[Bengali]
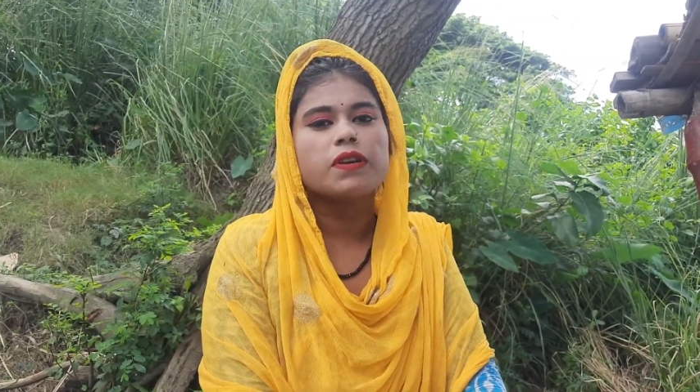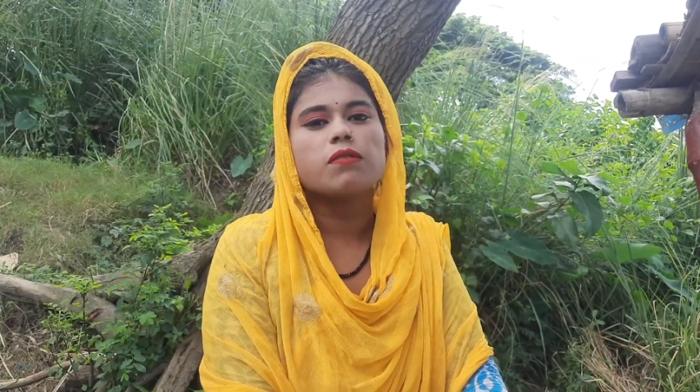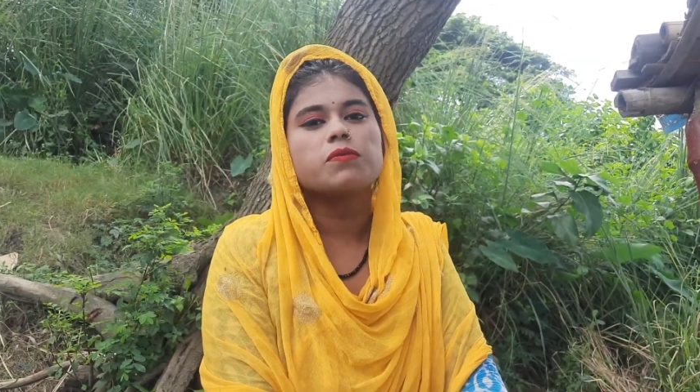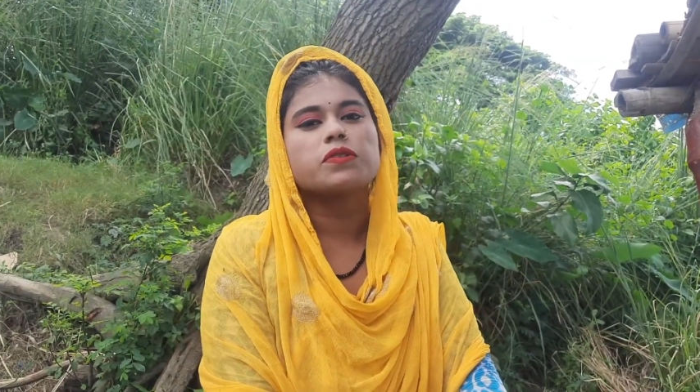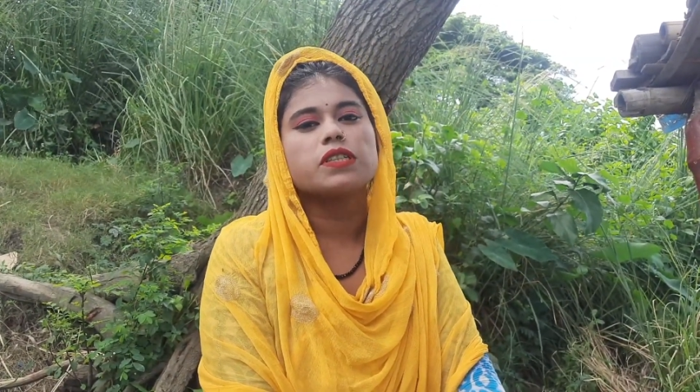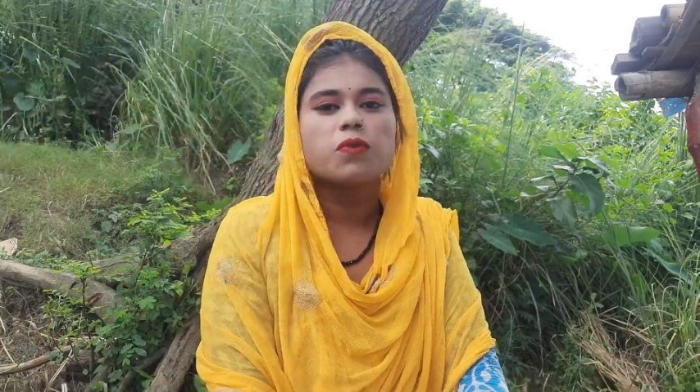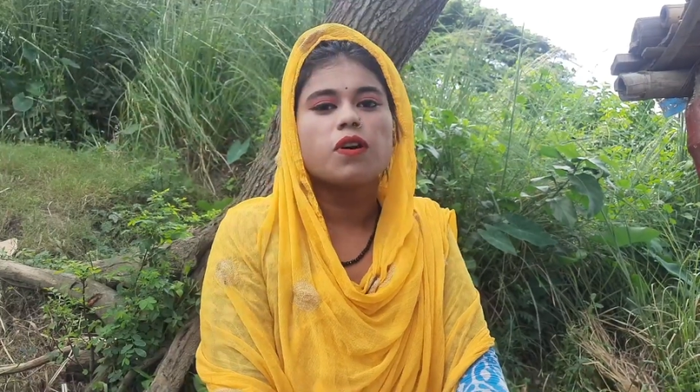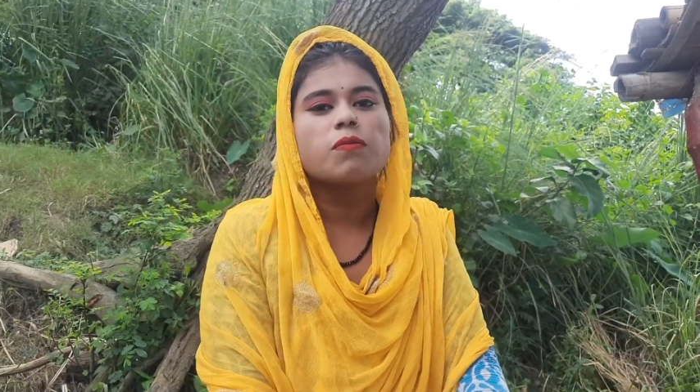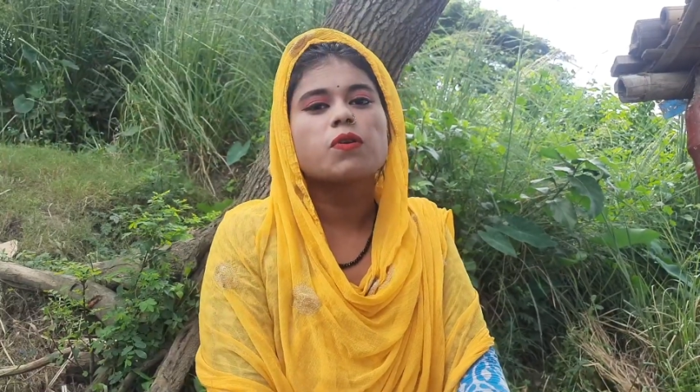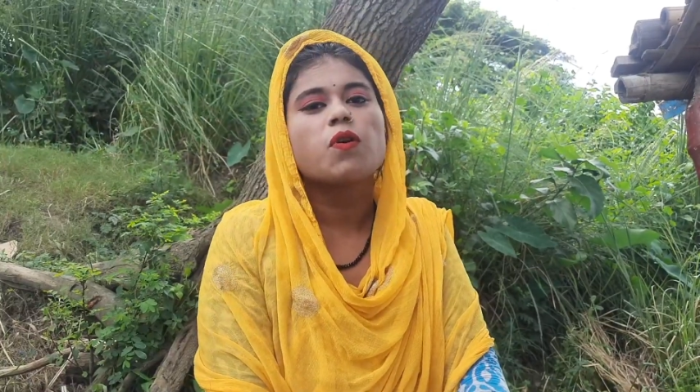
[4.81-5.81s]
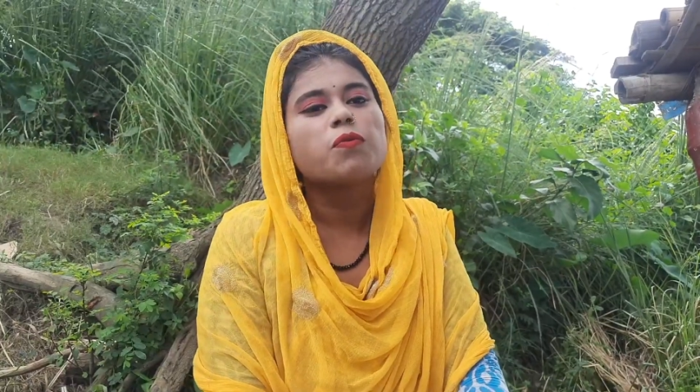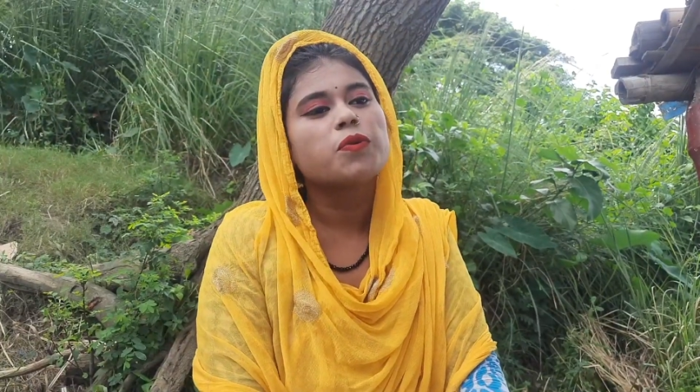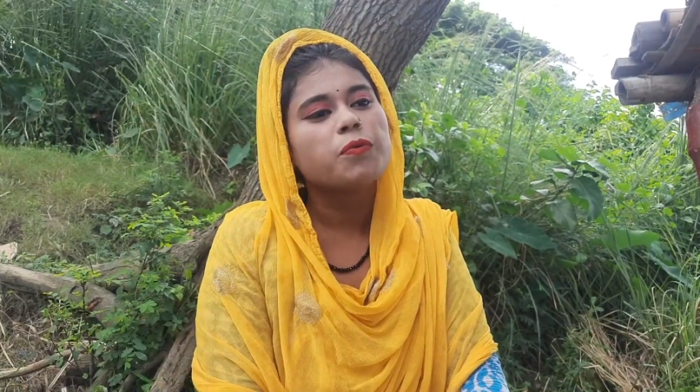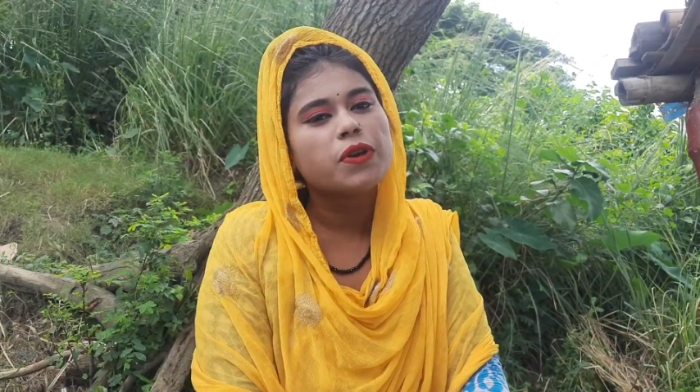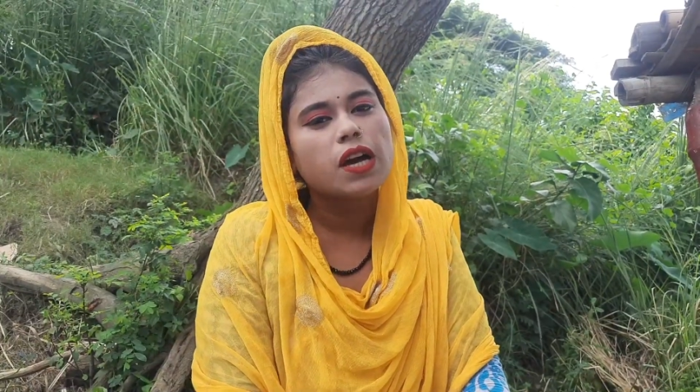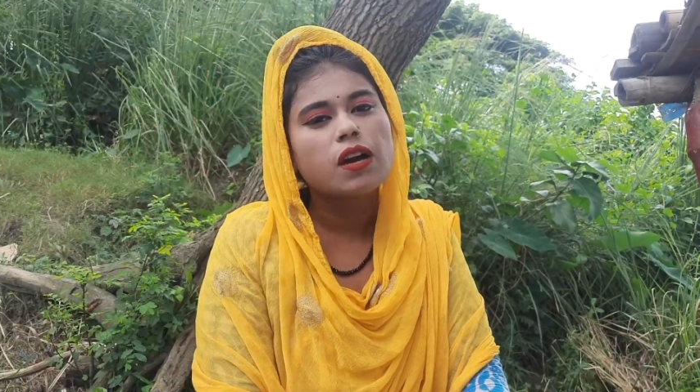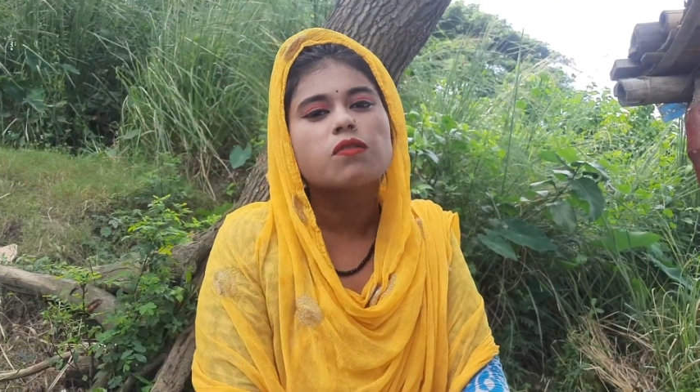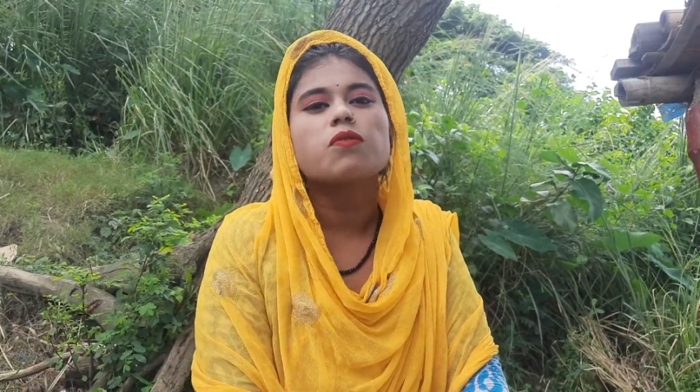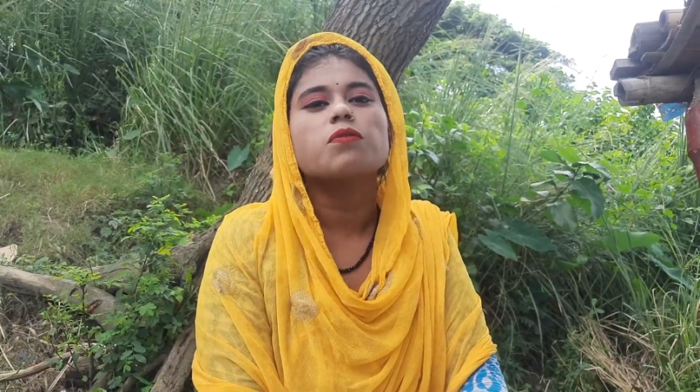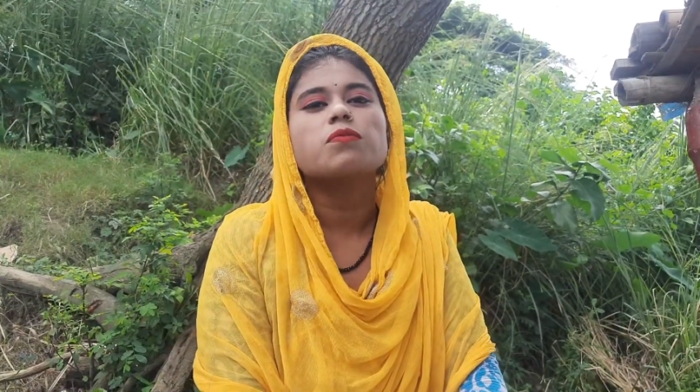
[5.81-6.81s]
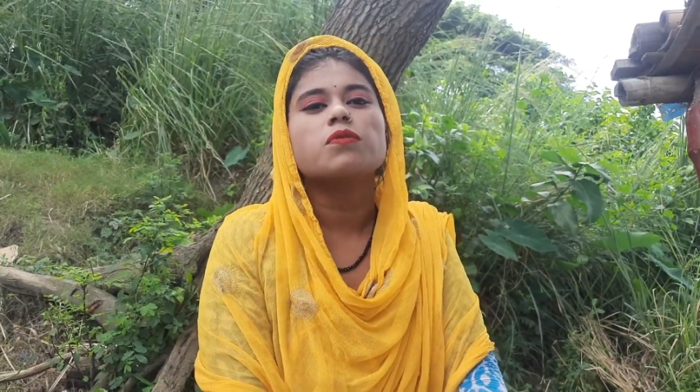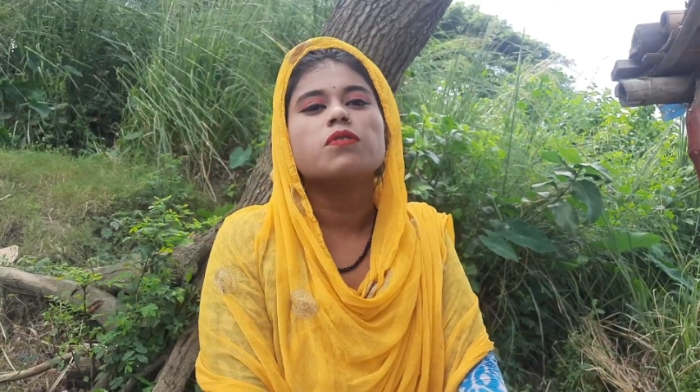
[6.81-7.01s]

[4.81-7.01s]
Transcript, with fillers: বিয়া বসি আবার গোপনে বিয়া করব।